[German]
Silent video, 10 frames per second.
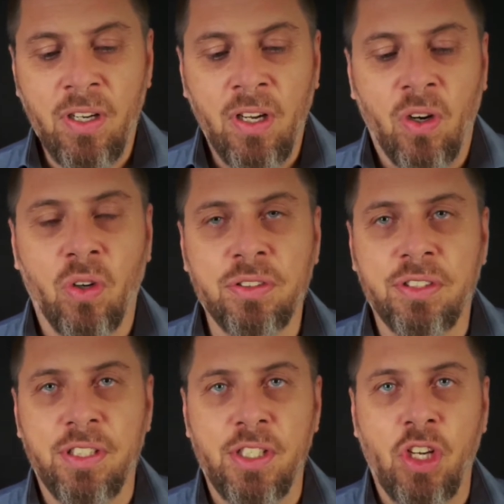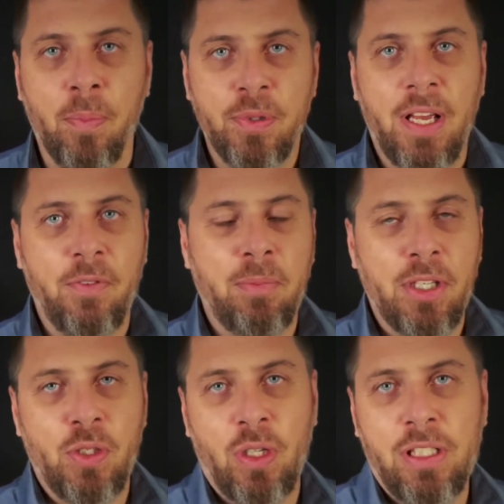Und ich hopp's einfach mal
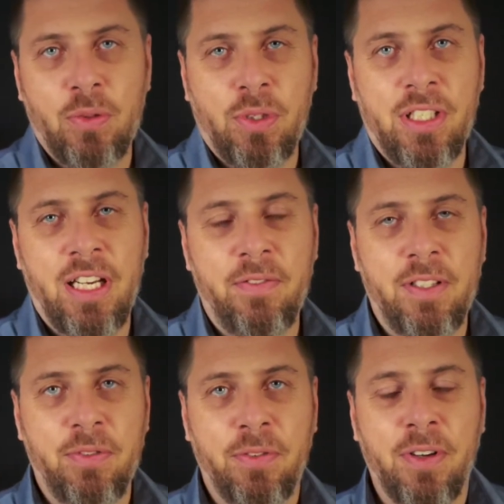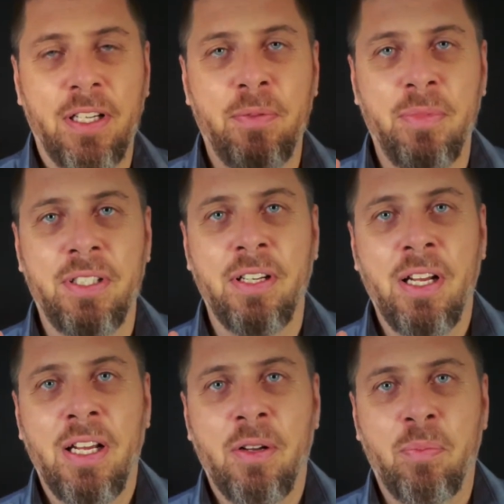schnell durch die Level. Wir fangen mit
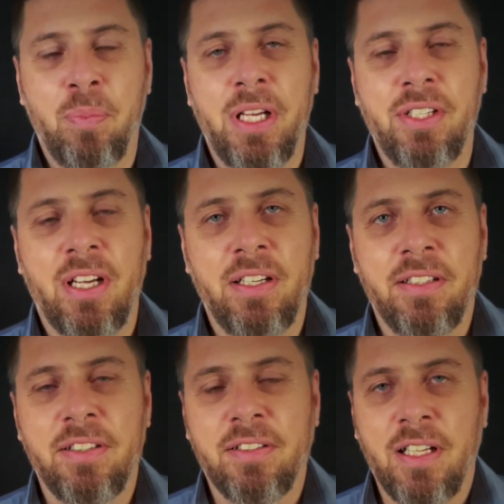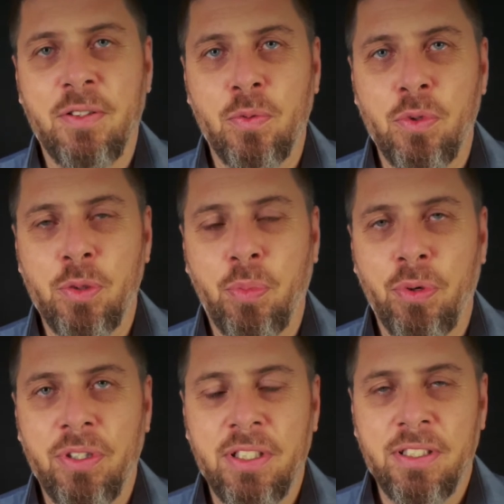Beige an, das ist ganz
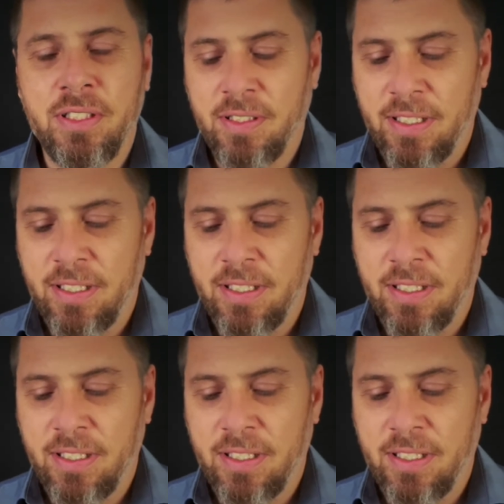ursprünglich.